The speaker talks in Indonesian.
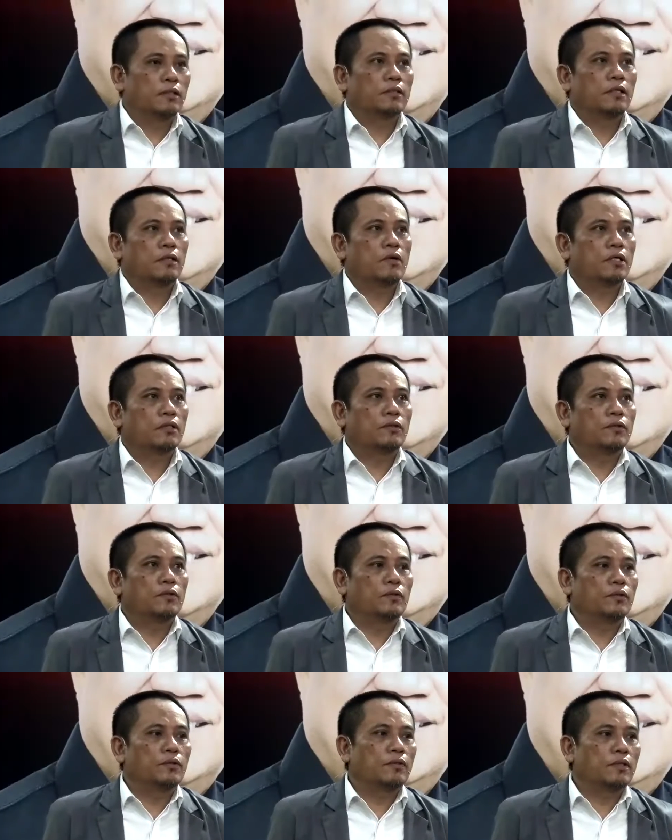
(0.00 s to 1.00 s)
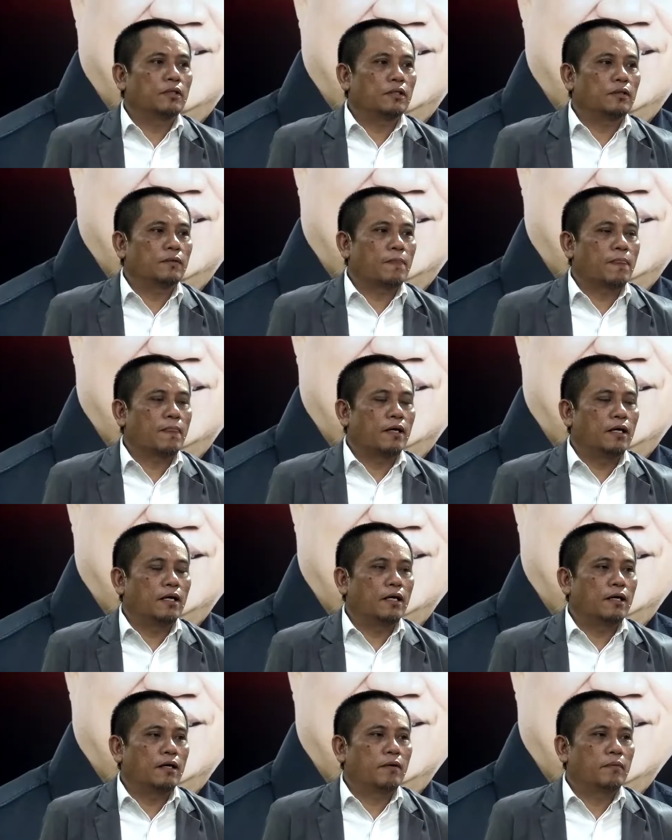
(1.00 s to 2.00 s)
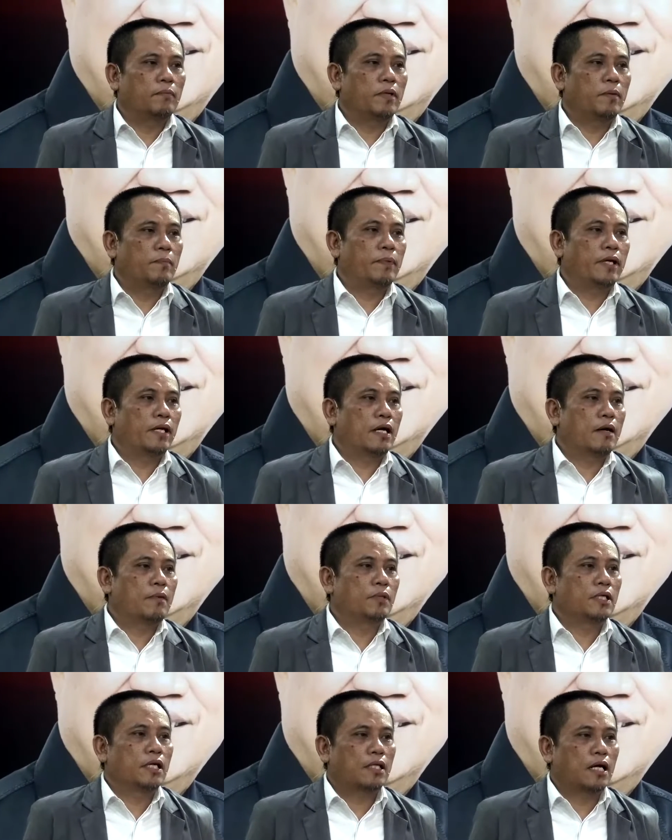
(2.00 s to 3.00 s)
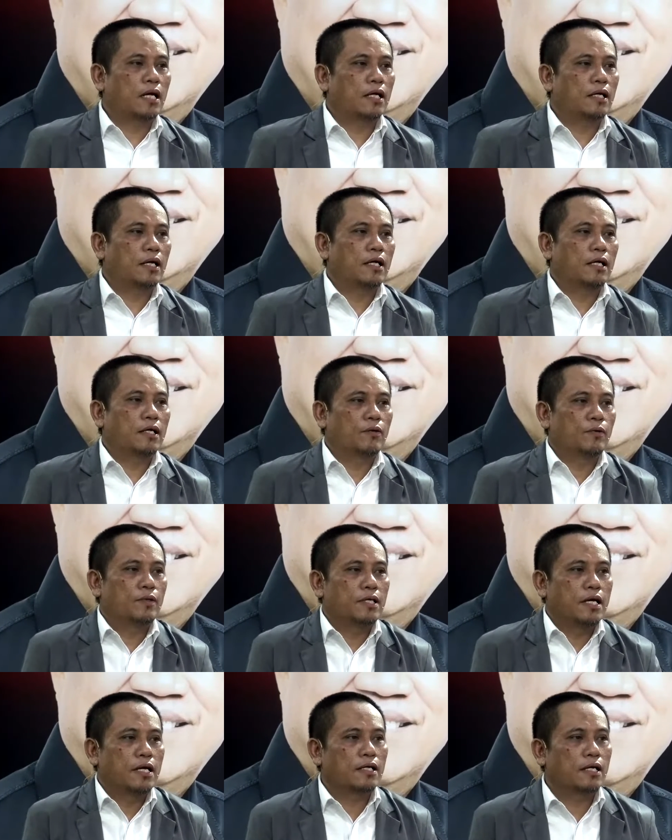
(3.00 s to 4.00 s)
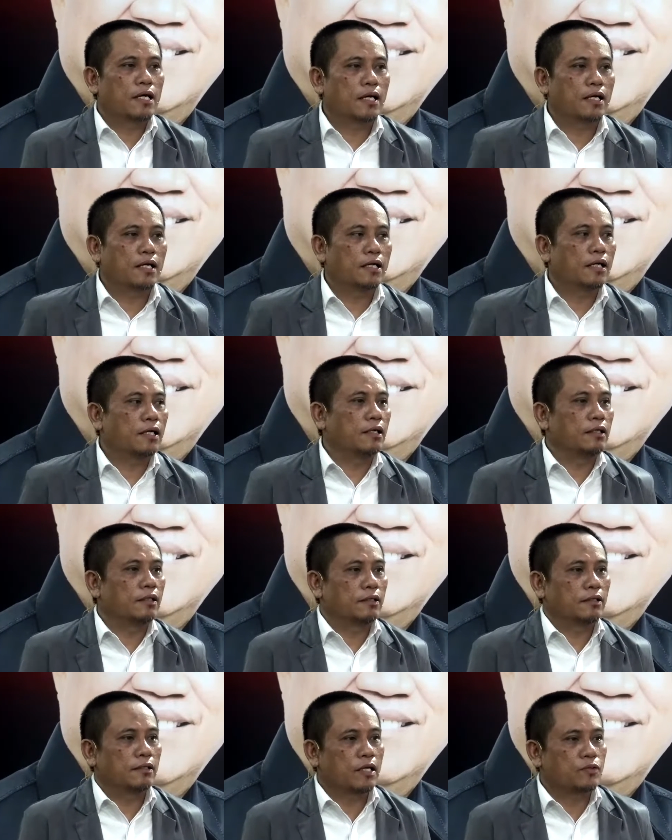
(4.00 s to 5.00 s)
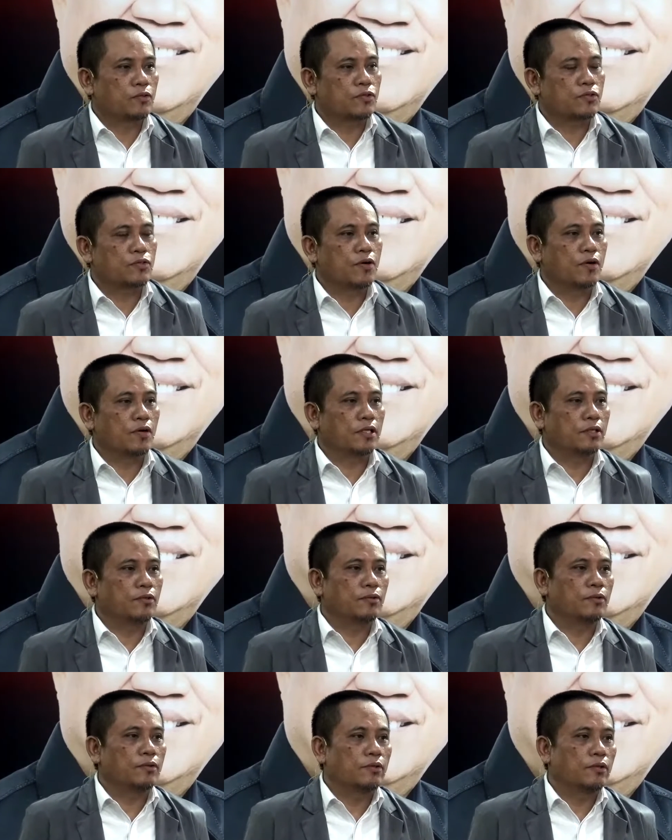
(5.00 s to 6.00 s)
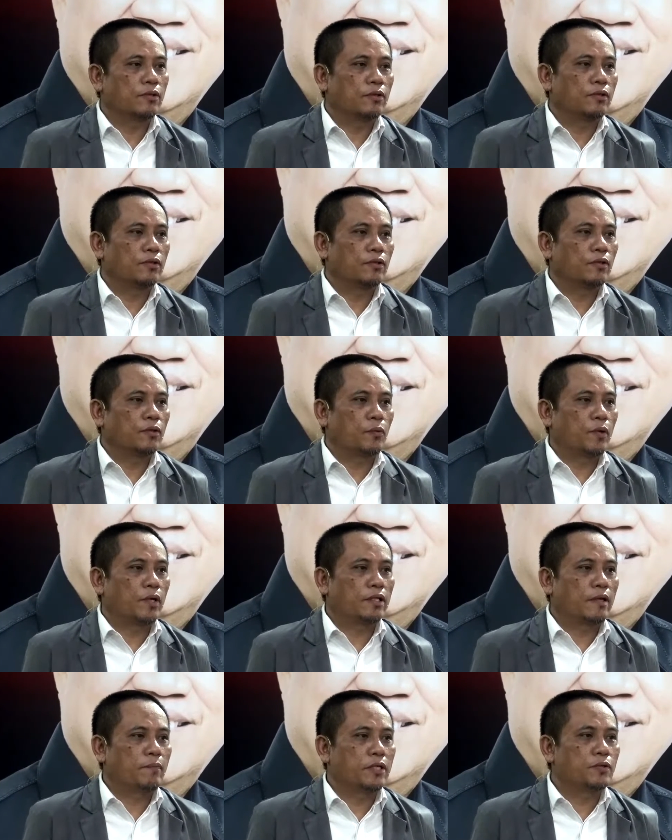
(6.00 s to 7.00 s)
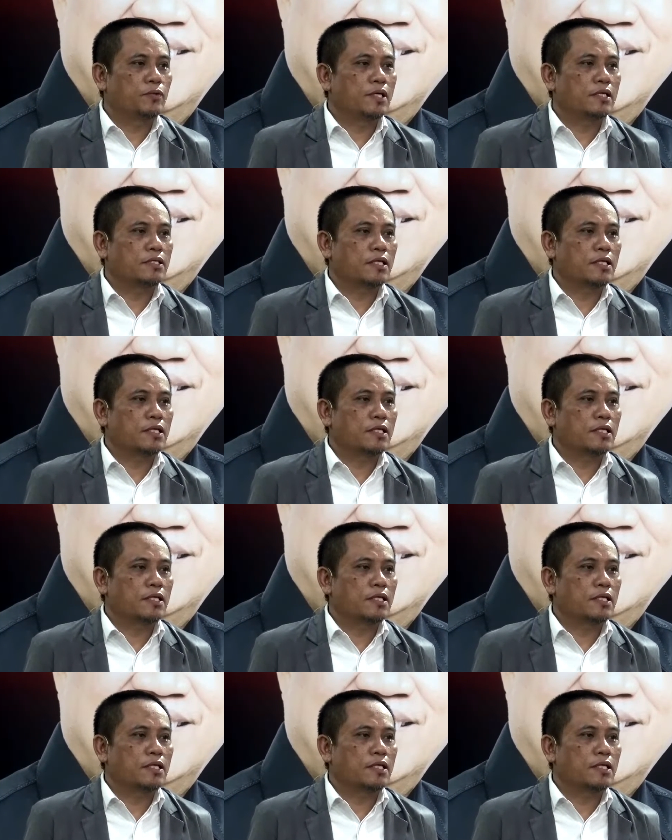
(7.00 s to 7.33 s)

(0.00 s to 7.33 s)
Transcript: Jadi waktu uh, eh, BPK menyatakan ada kerugian negara yang kasus GOR itu WTP juga